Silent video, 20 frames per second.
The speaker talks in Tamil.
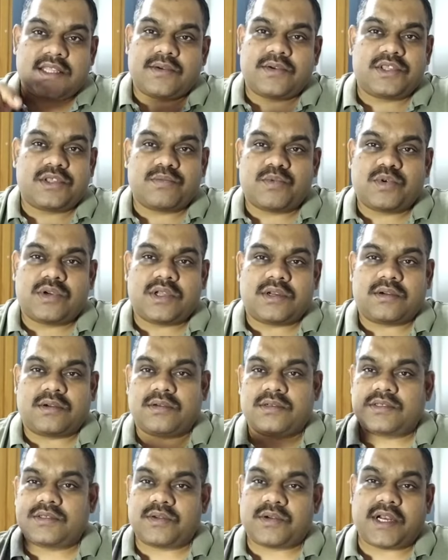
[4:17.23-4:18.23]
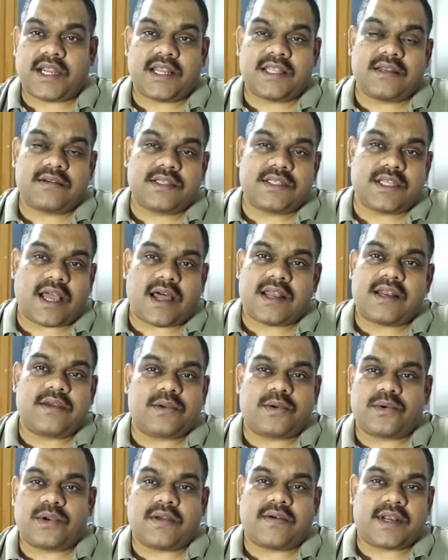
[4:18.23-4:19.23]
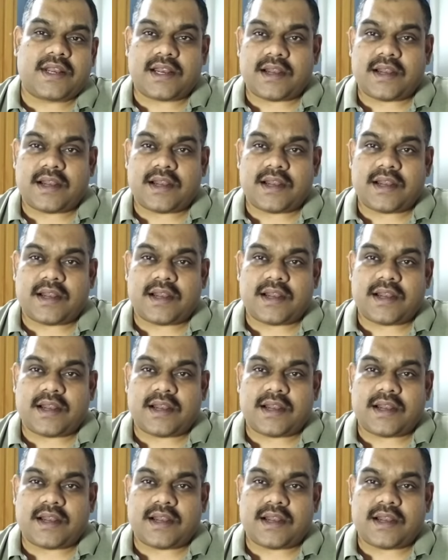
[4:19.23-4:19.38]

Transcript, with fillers: இருபத்தி மூணில் இருக்கும் ஸோ ரெண்டாயிரத்தி இருபத்தி ஆறில் அவர் உள்ள வர்றாரு